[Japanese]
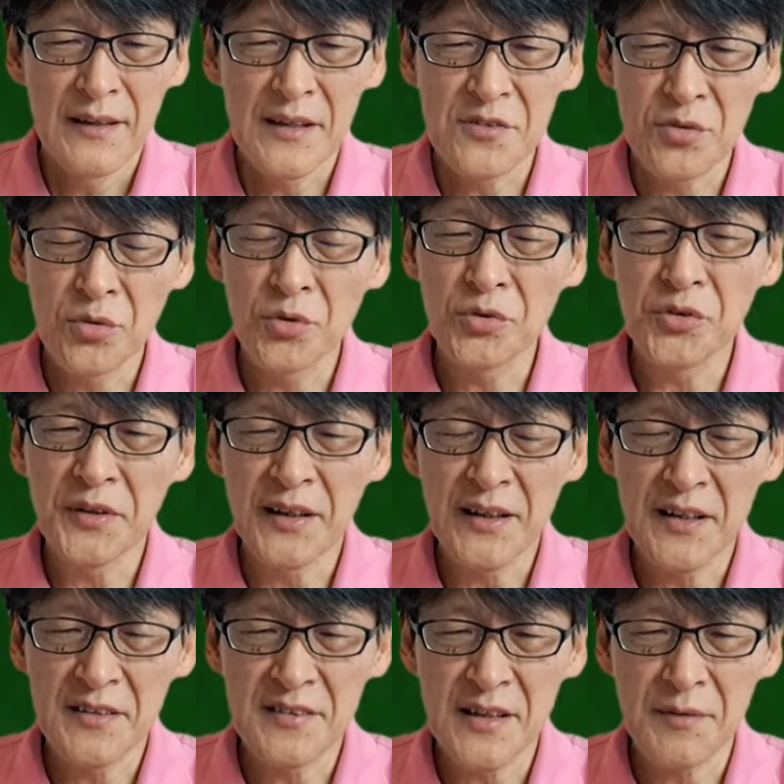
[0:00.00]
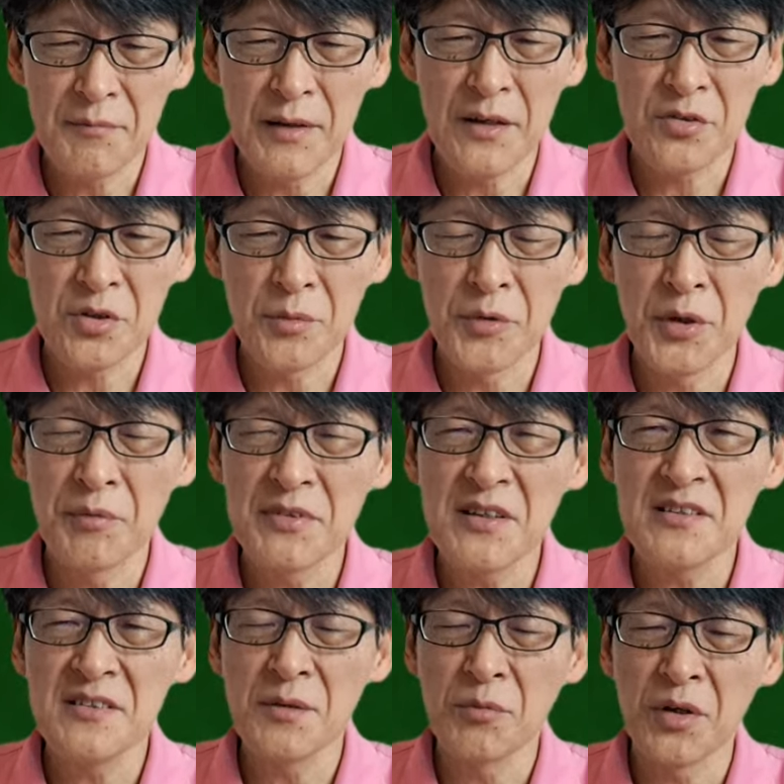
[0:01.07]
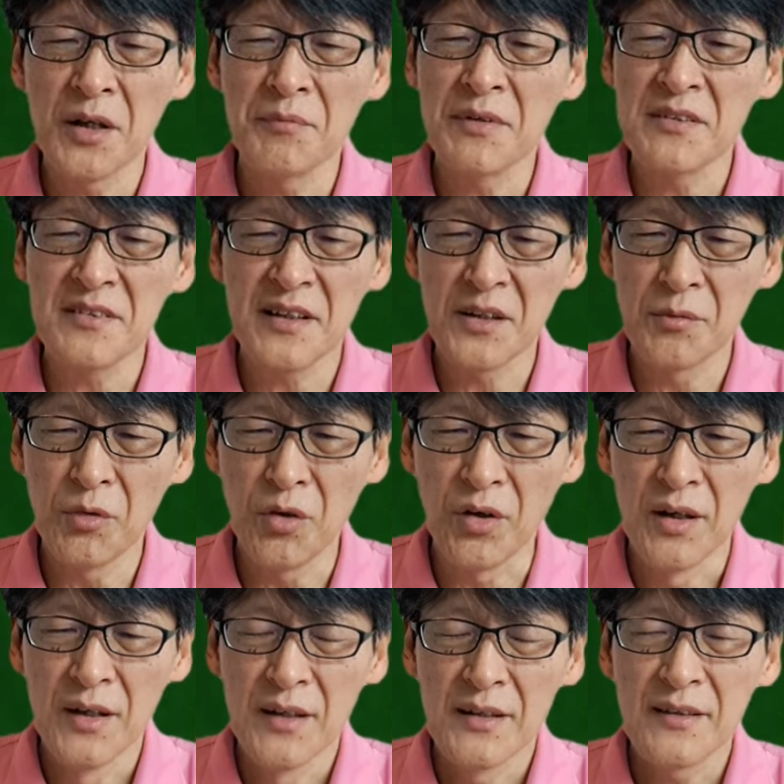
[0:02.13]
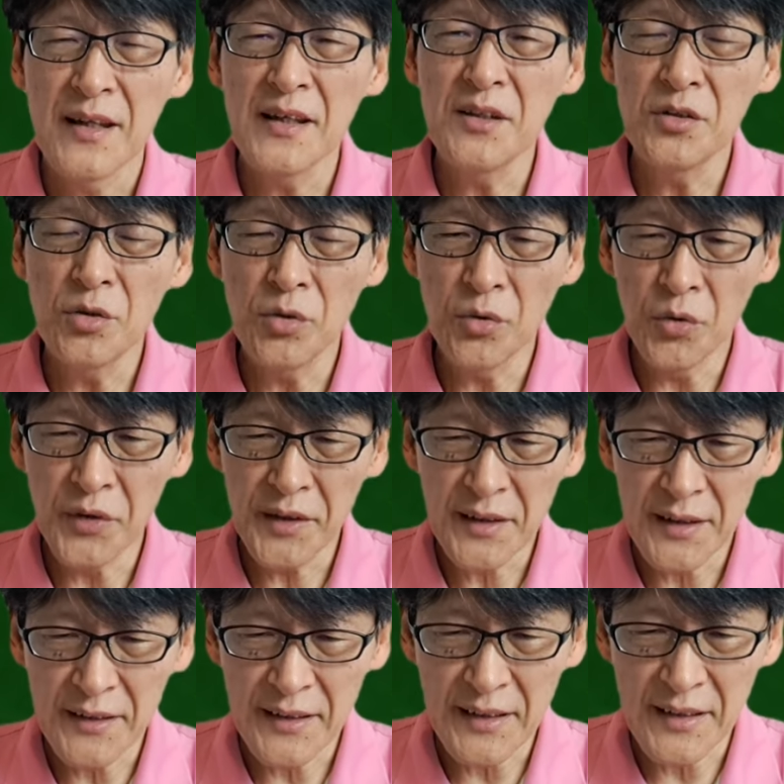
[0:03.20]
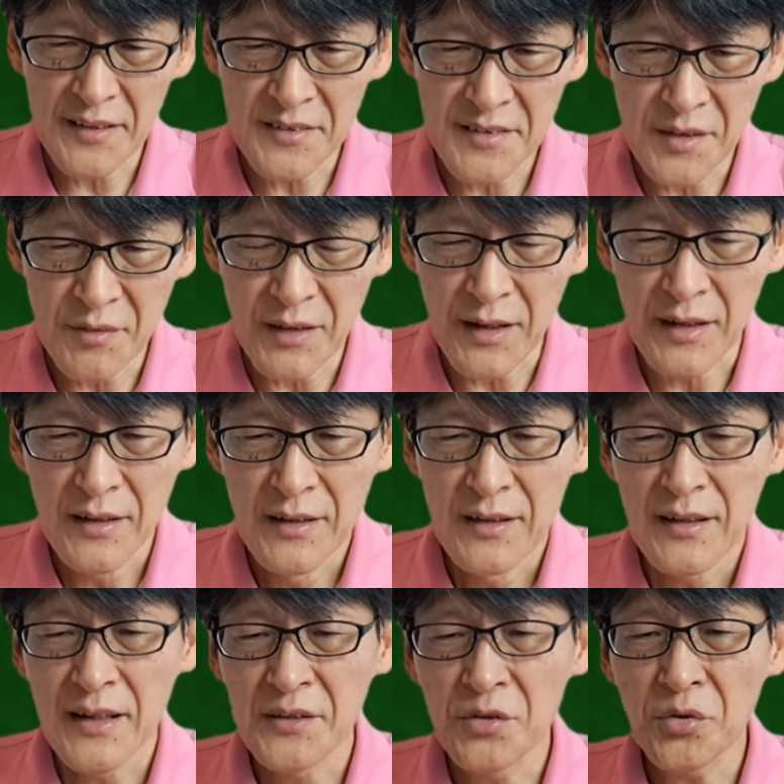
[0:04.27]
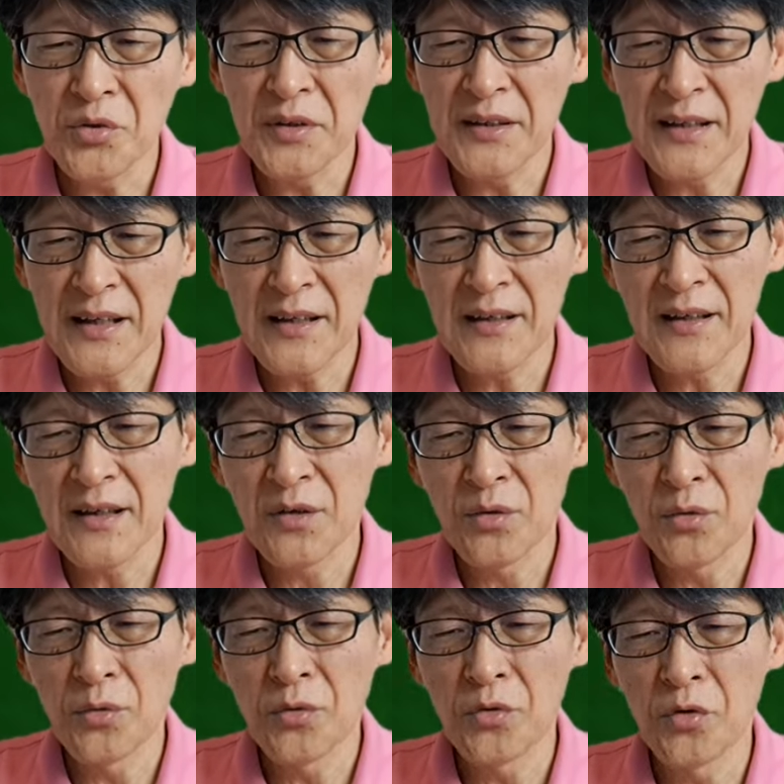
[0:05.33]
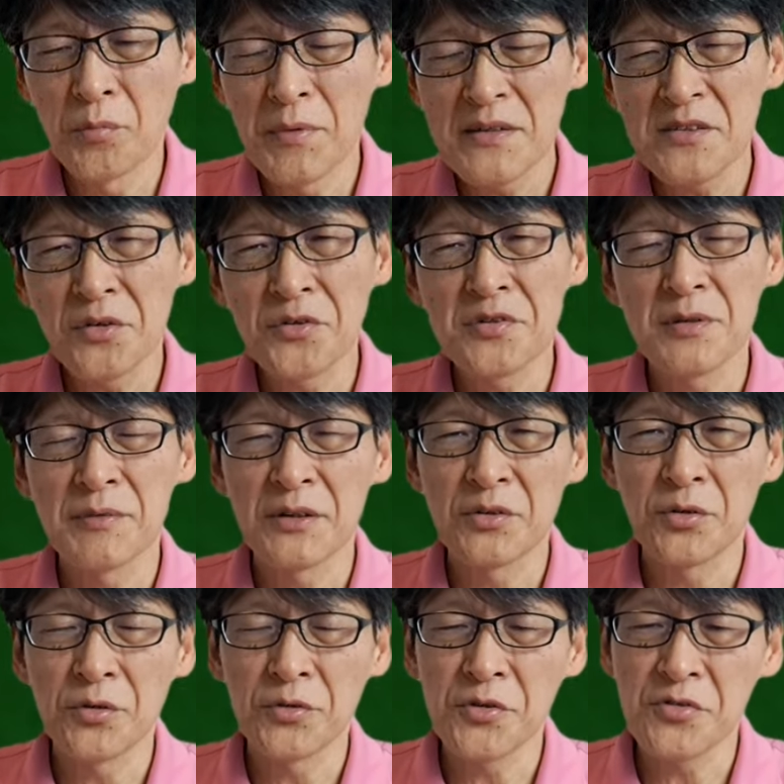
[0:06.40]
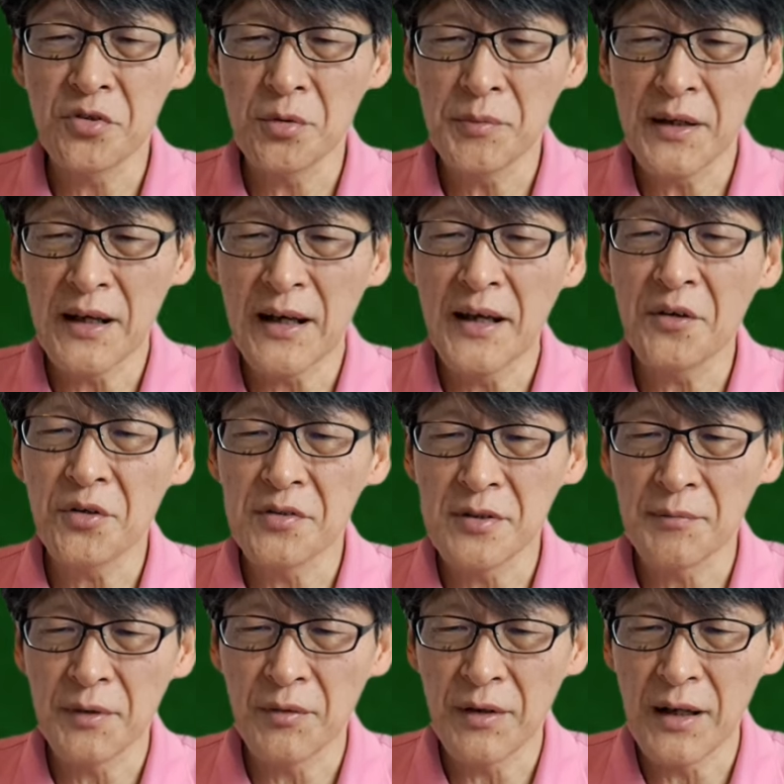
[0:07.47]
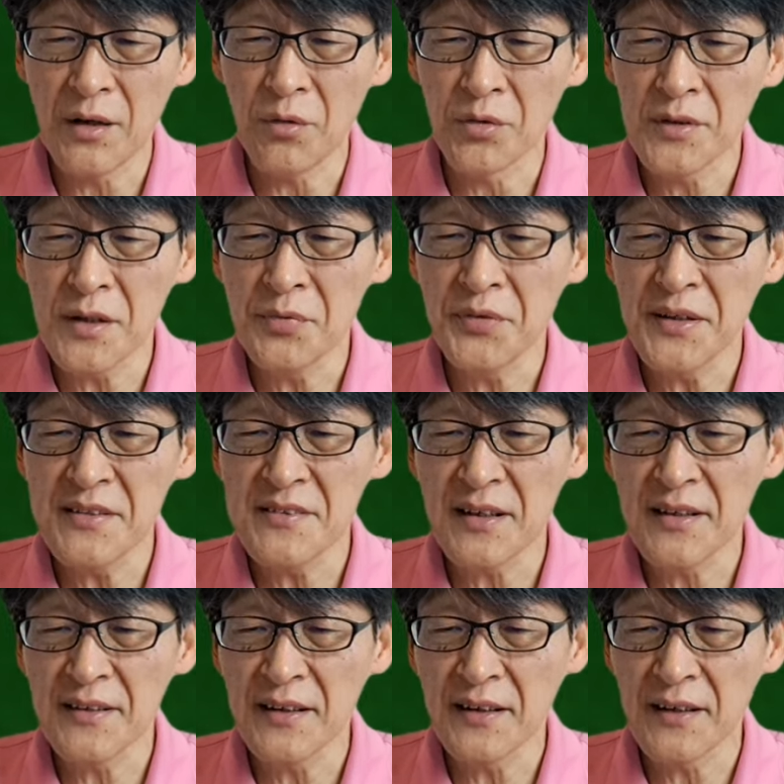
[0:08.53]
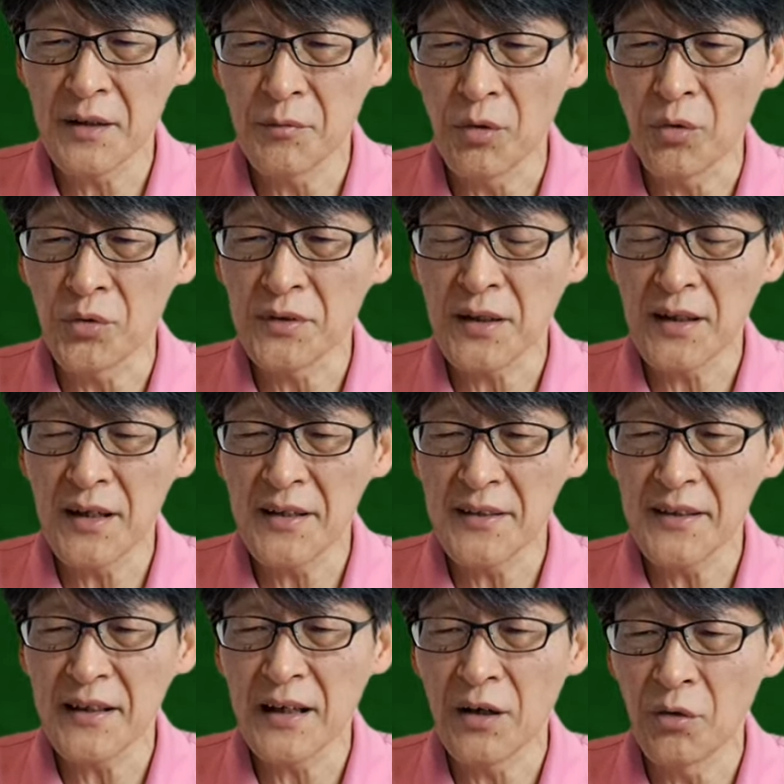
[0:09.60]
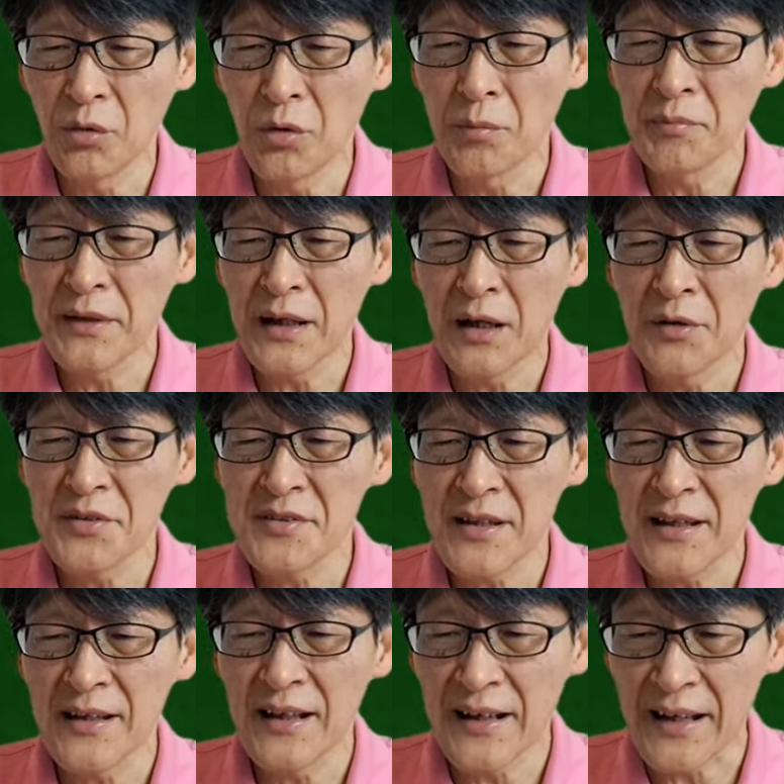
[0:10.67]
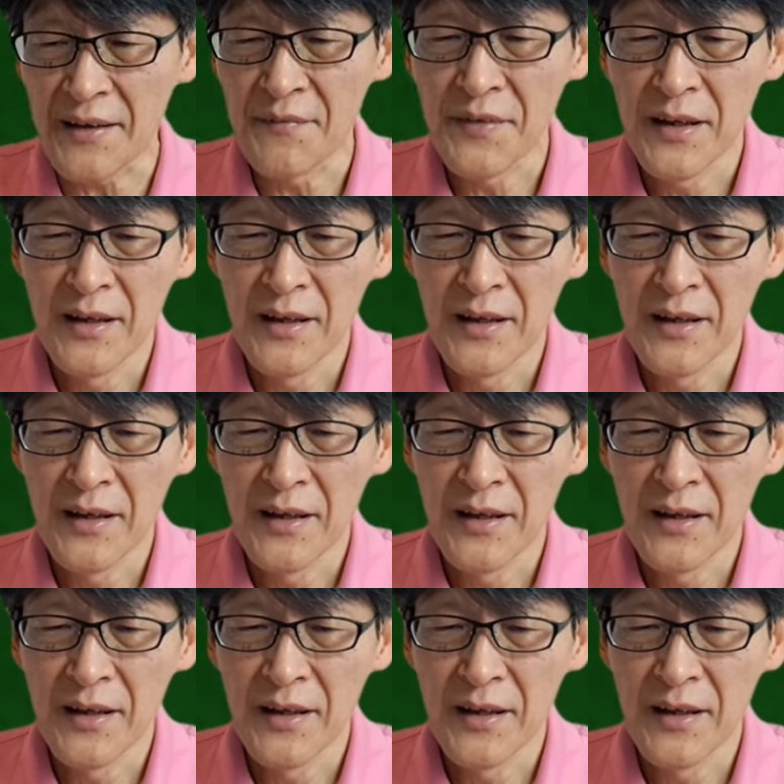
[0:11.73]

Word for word: そのことに関して、まあ、それも読まさせてもらいますけども、天皇ご一家に関しては、特にね、皇后雅子様と利宮愛子様は、お手振りされながらも、お互いに顔を見合わせられ、